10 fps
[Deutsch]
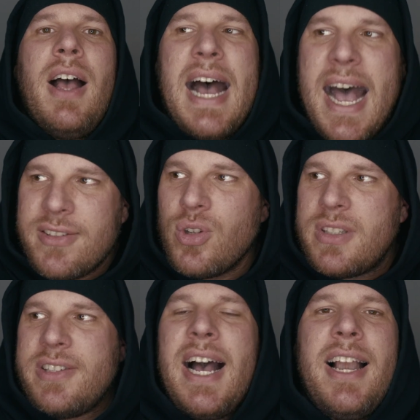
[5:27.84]

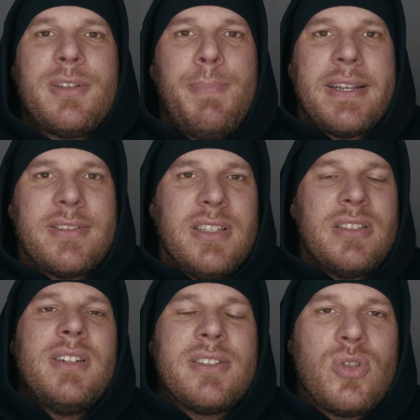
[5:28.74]
asozial. Es passt
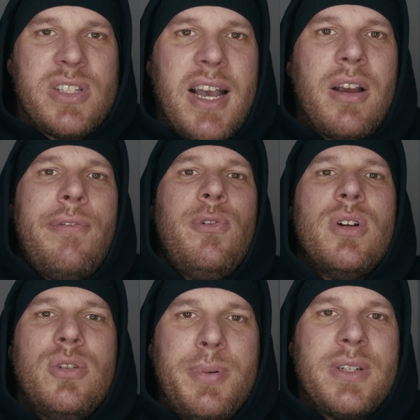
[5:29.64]
nicht in das
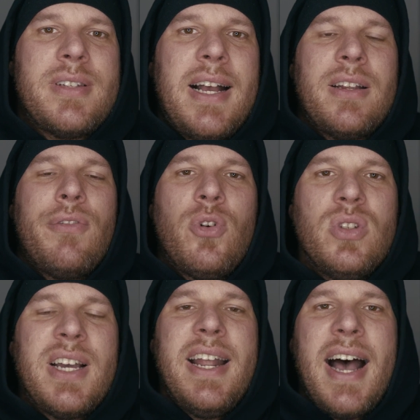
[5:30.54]
Sozialgefüge. Du bist halt
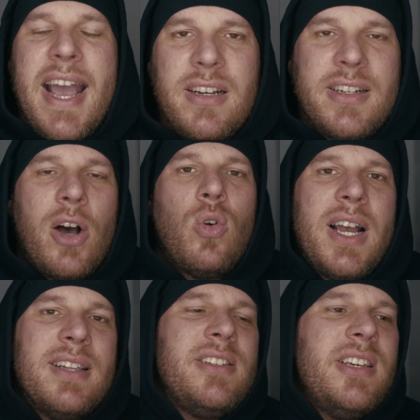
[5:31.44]
aufgrund deiner eigenen
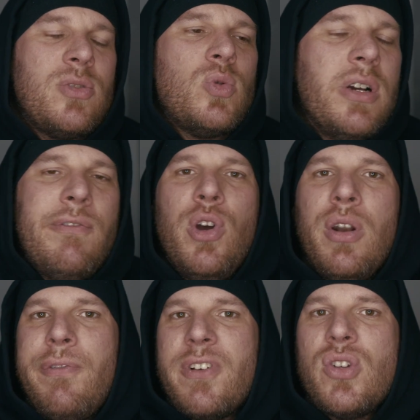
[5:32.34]
Arroganz, gehst du irgendwo
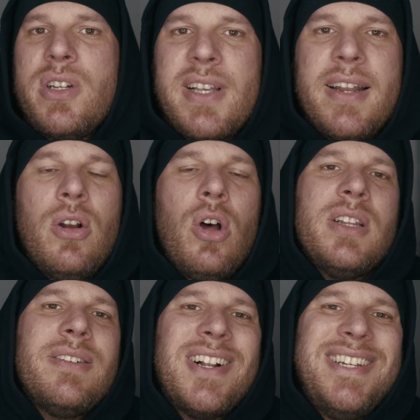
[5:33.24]
hin und verseuchst andere
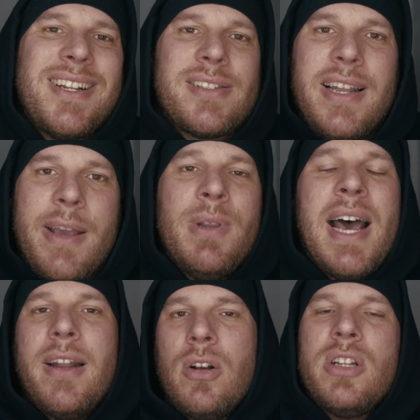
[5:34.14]
Leute, weil dir das Leben
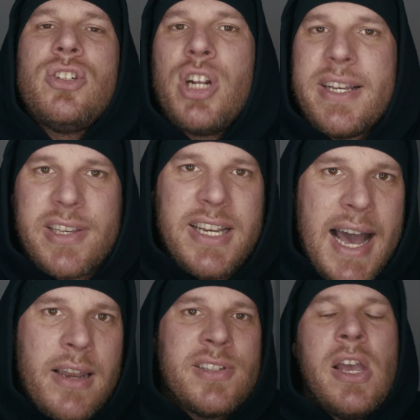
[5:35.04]
der anderen Leute
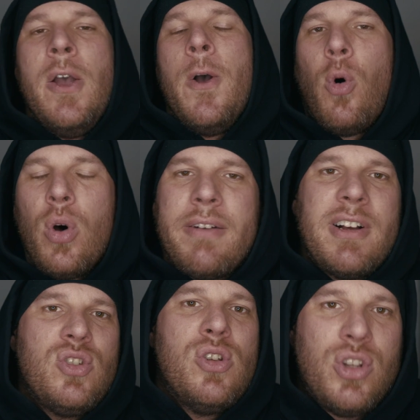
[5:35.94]
scheißegal ist oder
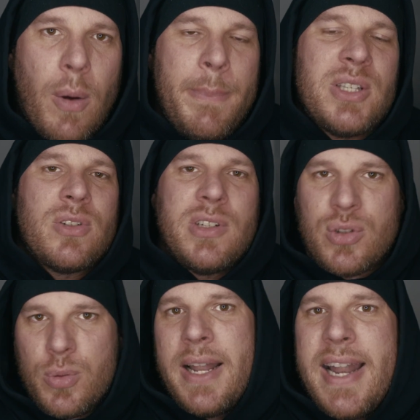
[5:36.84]
weil du so dumm bist und
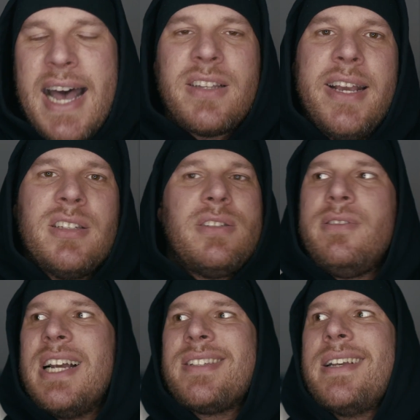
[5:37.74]
nicht drüber nachdenkst,
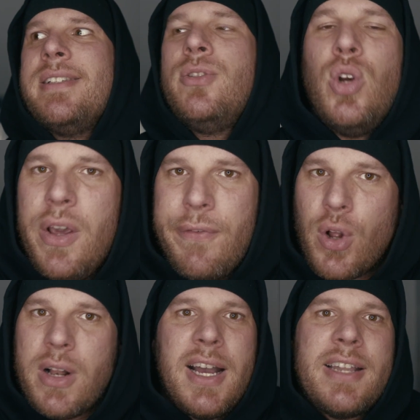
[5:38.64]
dass das natürlich
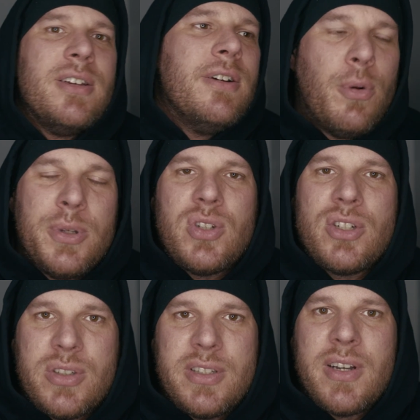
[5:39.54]
Folgen hat. Irgendwo bist du ja
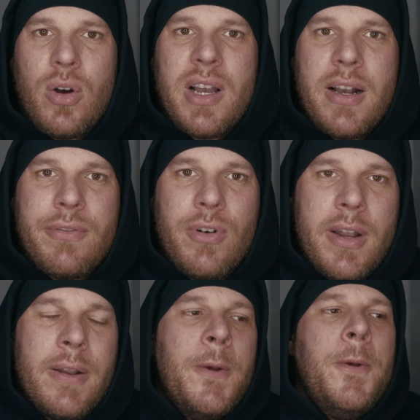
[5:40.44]
schließlich auch krank
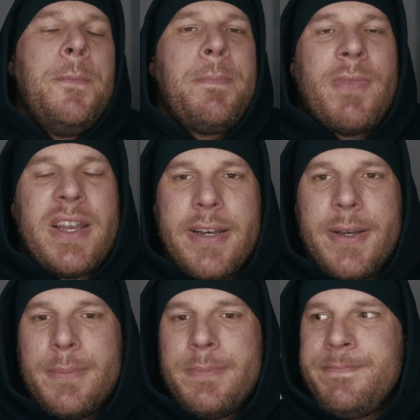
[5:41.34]
geworden.
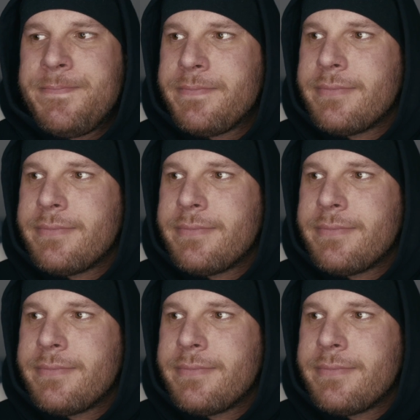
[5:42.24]
Ähm,